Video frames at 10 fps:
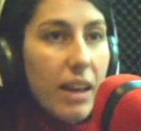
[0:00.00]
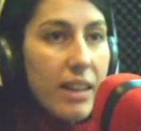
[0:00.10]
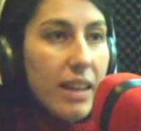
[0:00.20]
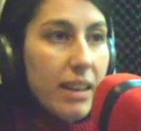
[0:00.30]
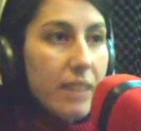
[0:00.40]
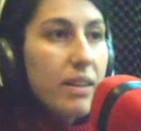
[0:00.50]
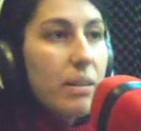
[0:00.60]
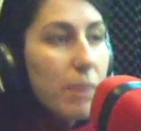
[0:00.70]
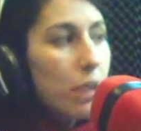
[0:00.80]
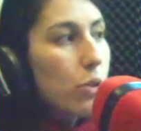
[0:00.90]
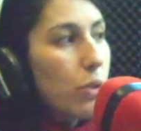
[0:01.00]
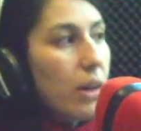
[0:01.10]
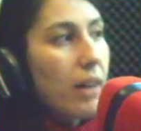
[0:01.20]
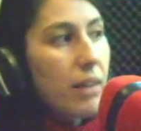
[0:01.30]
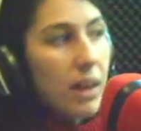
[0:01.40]
hasta el 15 de mayo,
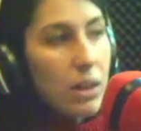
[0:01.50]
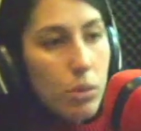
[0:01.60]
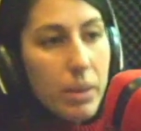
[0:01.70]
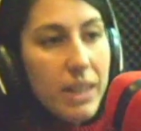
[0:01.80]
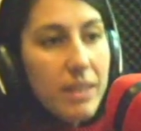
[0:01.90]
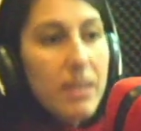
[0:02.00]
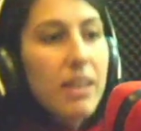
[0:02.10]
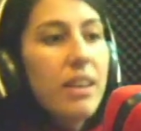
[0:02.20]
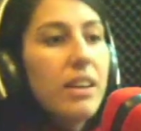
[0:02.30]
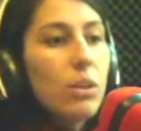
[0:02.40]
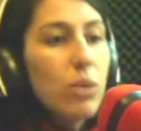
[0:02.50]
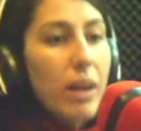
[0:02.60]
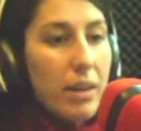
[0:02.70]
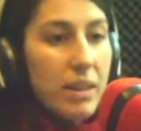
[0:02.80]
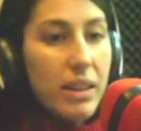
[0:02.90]
hacer las obras, y
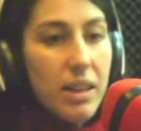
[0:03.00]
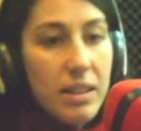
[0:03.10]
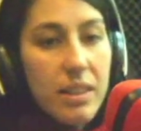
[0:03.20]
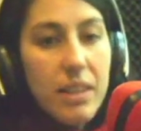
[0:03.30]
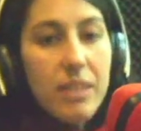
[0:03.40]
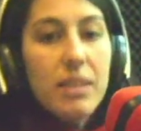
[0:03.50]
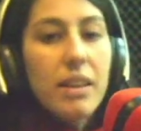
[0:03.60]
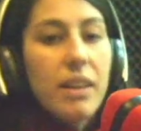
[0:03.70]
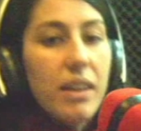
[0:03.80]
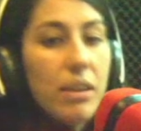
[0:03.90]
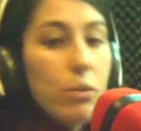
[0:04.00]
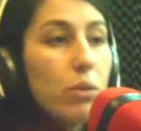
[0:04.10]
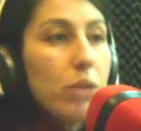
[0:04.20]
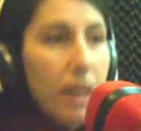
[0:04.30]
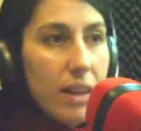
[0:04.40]
una vez que están hechas,
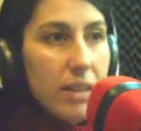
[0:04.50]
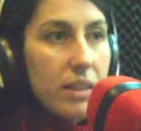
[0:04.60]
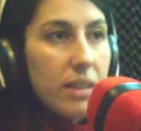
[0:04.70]
difundirlas.